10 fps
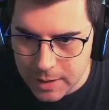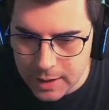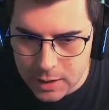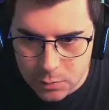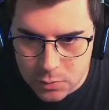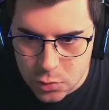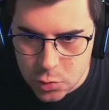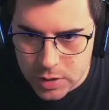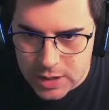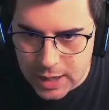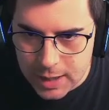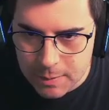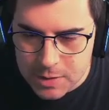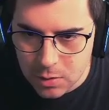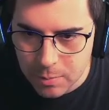venga. Un sukiyaki
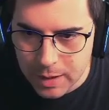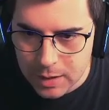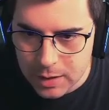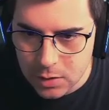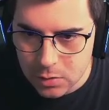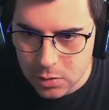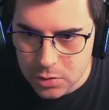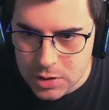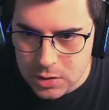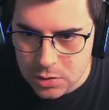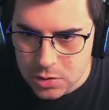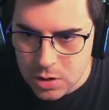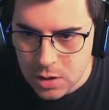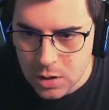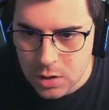vamos a compartir con todos estos...
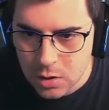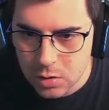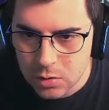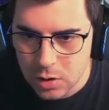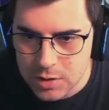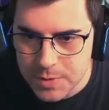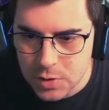Con todos mis